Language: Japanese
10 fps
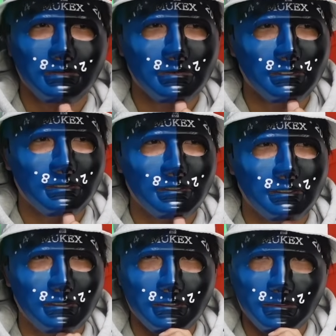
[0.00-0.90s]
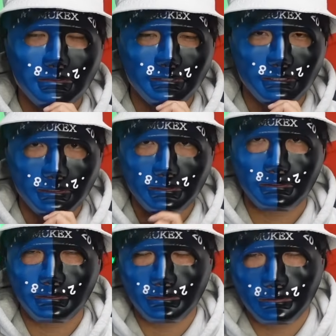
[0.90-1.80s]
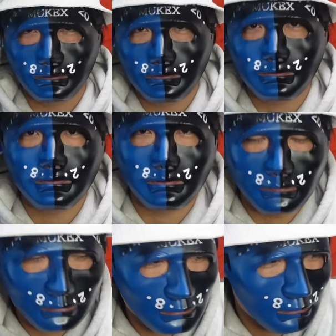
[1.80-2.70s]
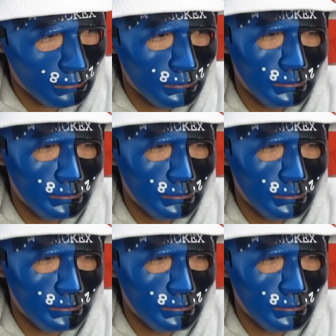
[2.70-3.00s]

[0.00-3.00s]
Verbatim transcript: これ、えー、大発明でね、えー、作っております